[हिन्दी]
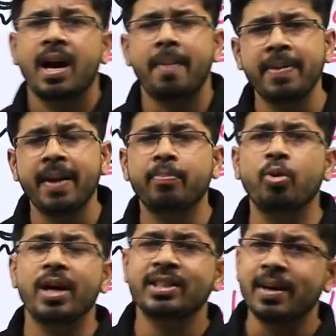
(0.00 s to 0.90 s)
अपने आप को
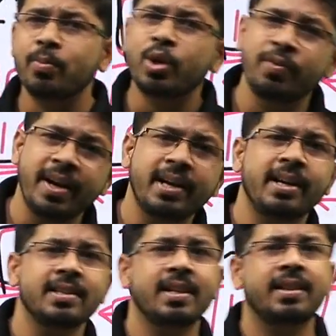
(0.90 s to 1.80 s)
अच्छा मोटिवेट
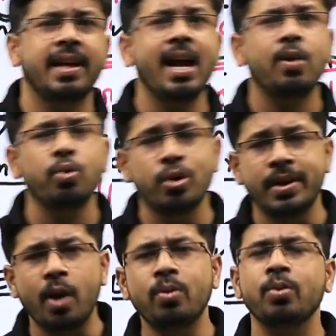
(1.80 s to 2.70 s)
कर सकता है कुछ
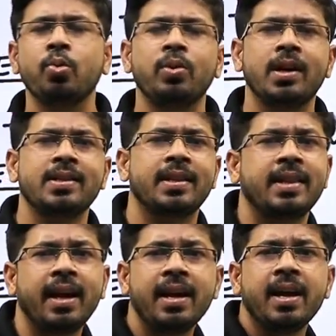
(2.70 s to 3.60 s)
डाउट दूर कर
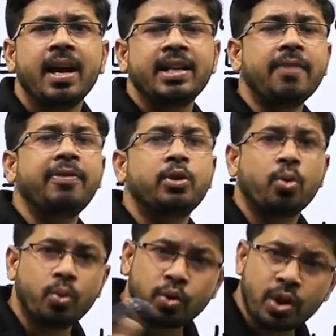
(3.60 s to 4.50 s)
सकता है या फिर जो
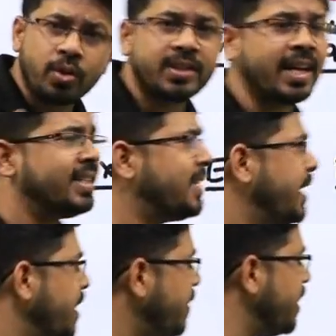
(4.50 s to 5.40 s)
क्वेश्चन साइंस से
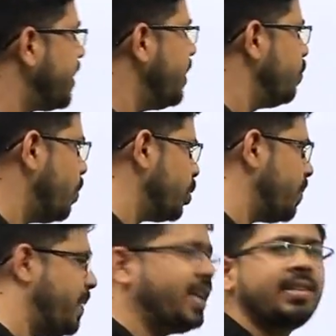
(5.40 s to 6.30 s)
नहीं बनते वो मुझे
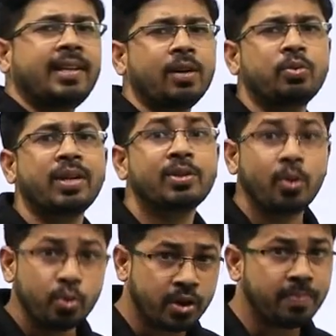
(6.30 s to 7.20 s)
भेज कर उसका
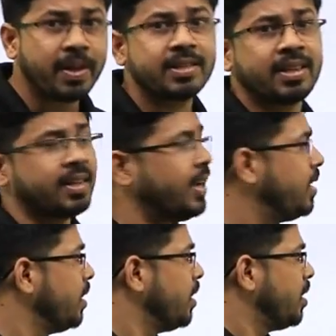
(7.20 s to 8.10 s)
सोल्यूशन पा सकता
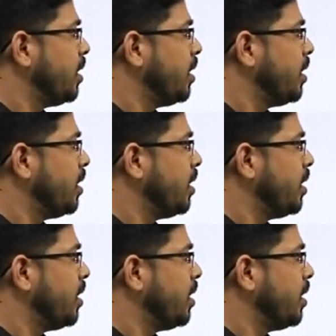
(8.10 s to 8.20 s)
है